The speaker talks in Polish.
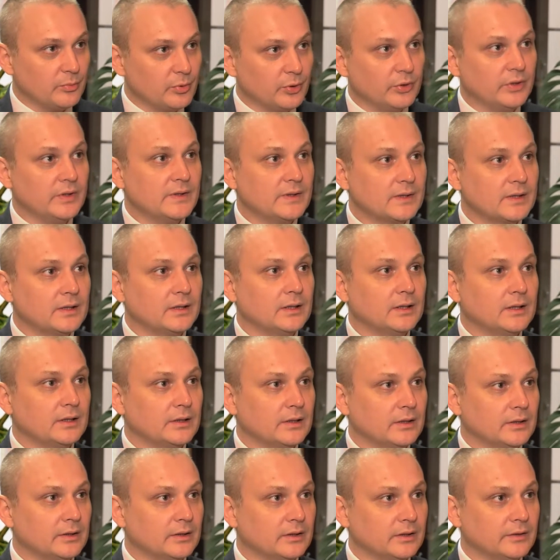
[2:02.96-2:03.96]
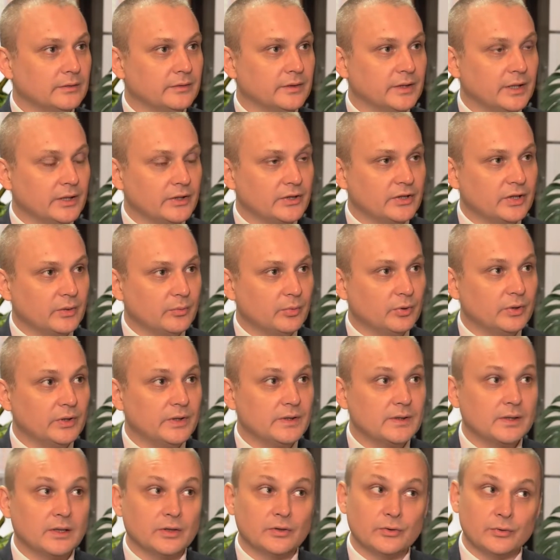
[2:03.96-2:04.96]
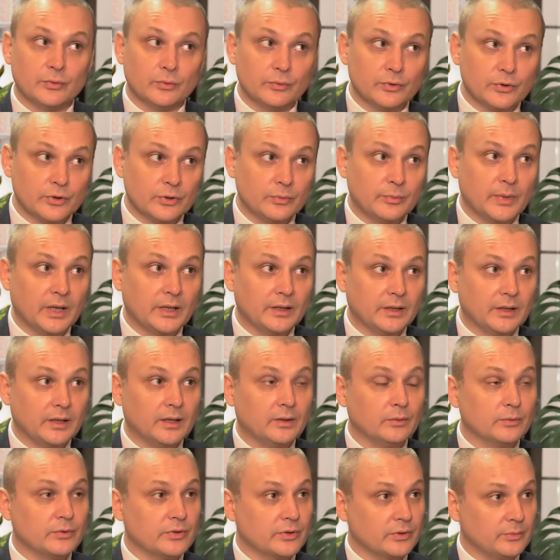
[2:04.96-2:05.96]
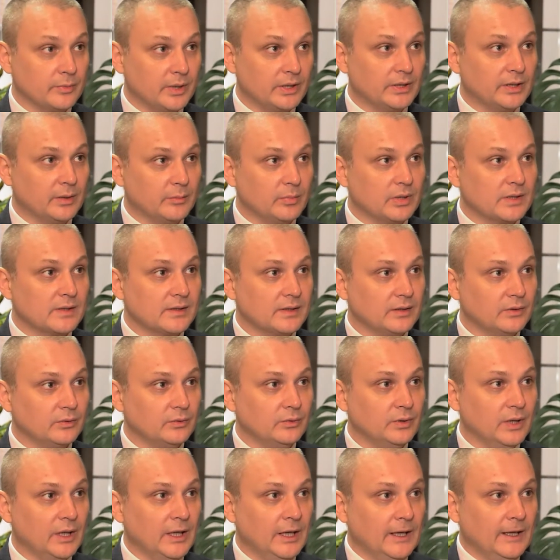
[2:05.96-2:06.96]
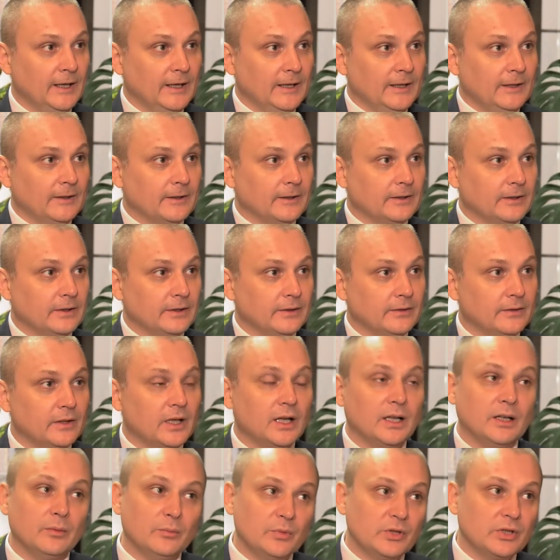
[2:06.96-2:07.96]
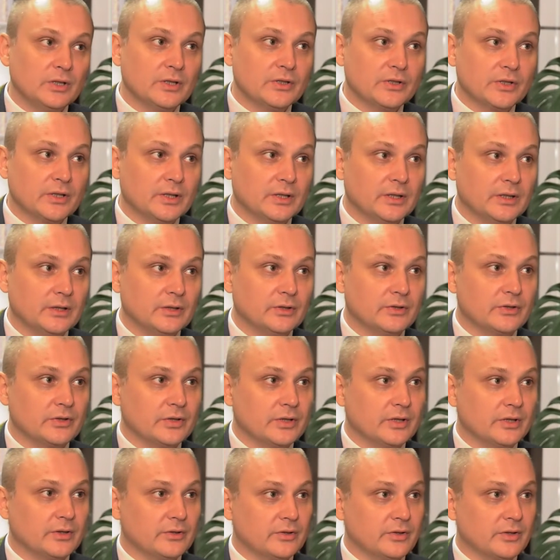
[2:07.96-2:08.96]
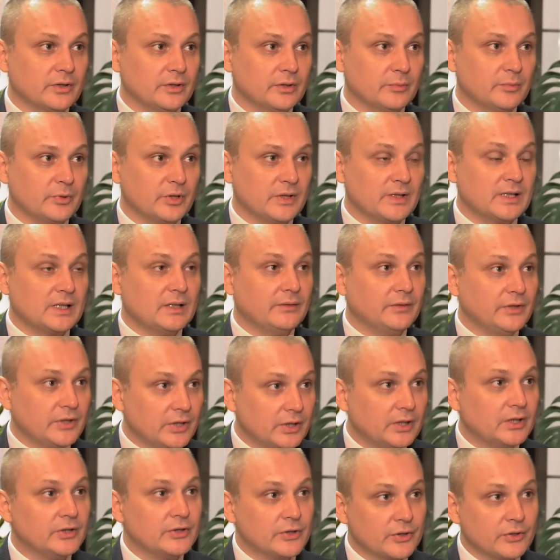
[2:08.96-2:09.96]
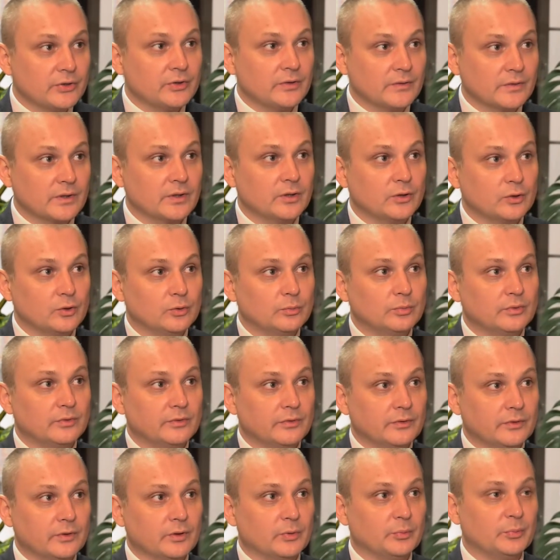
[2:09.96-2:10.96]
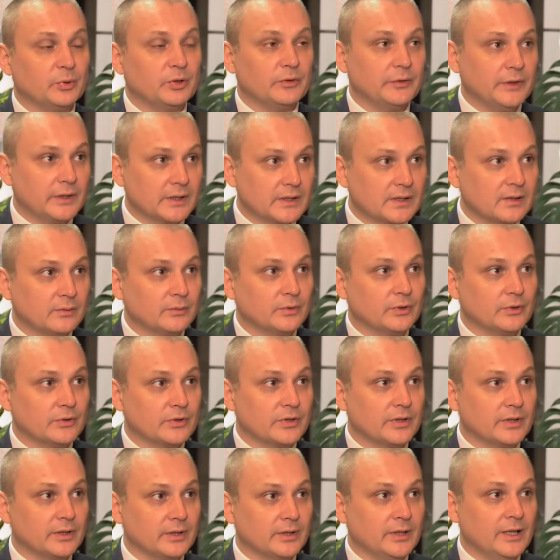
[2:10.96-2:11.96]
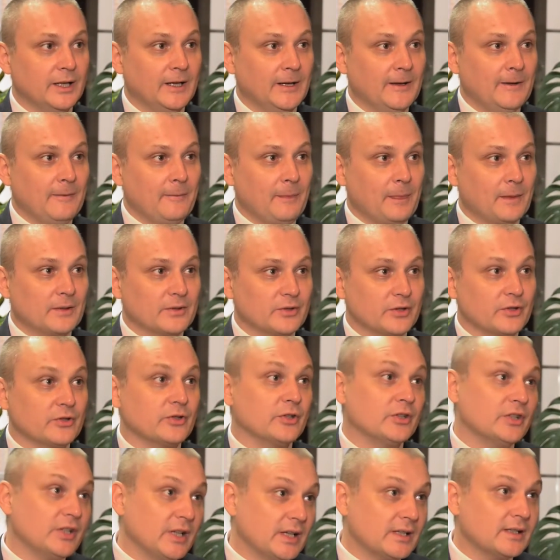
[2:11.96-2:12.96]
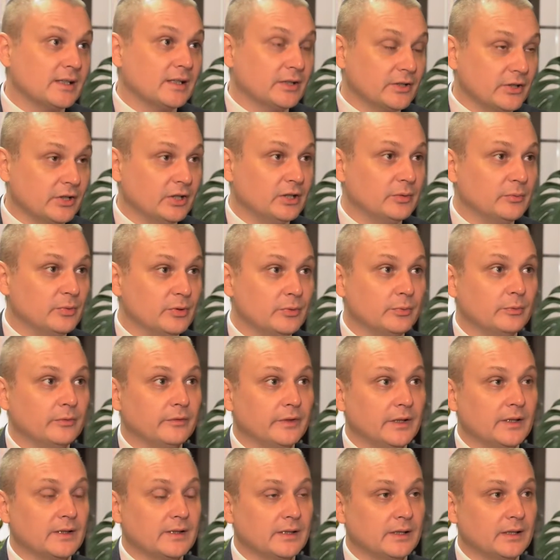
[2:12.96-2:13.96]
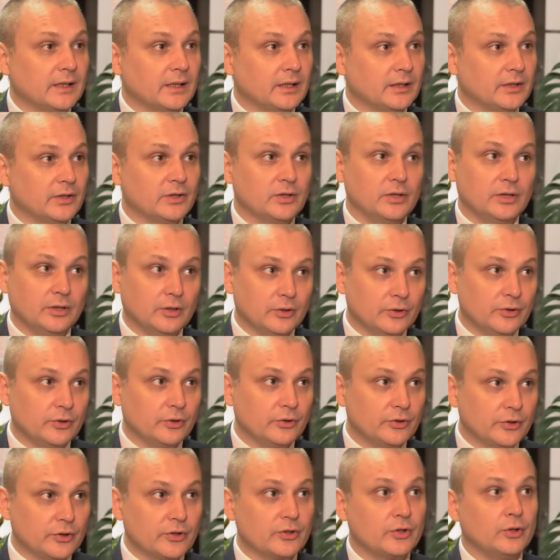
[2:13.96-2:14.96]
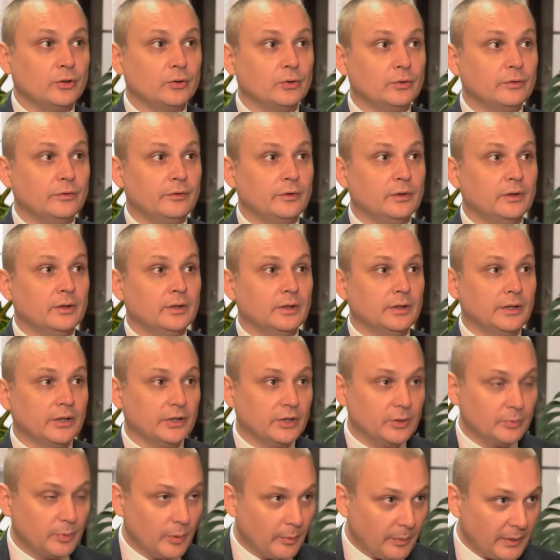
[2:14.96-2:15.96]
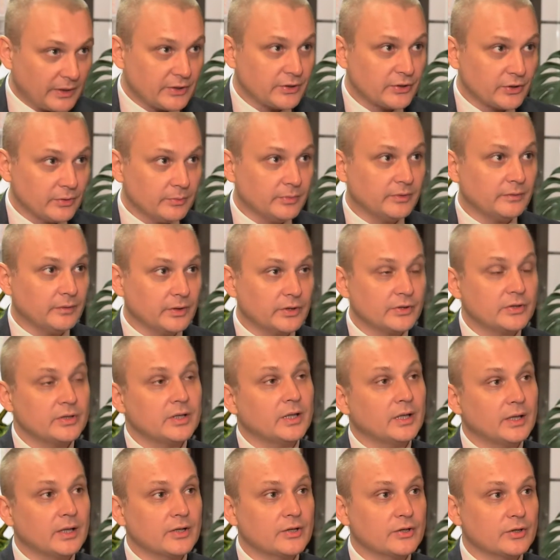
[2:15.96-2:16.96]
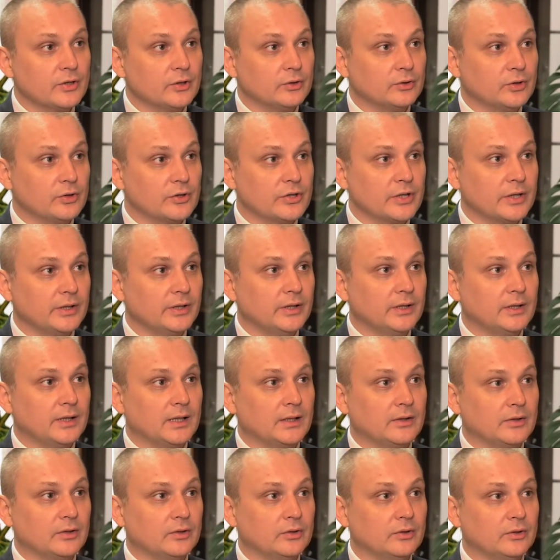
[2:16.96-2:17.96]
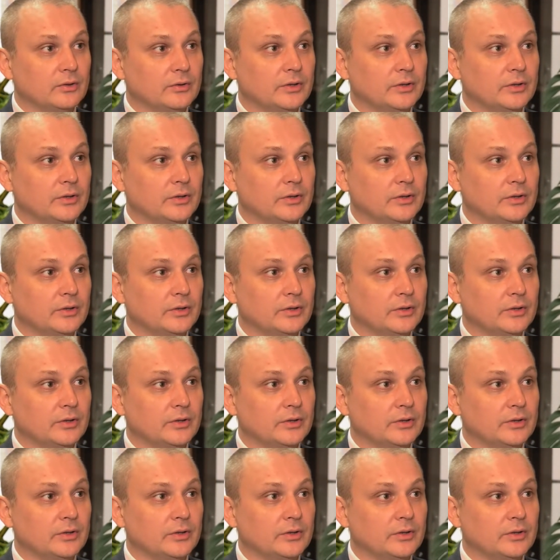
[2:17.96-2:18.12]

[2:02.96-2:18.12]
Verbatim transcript: boiska, wynajęcia boiska czy utrzymania, utrzymania basenu. No ale myślę, że, że, że przedstawiciele dzierżoniowskich klubów no, potwierdzą to, że, że rzecz jasna chcielibyśmy więcej, ale jeśli chodzi o dzierżoniów, kiedy popatrzymy właśnie na nasze otoczenie, na to,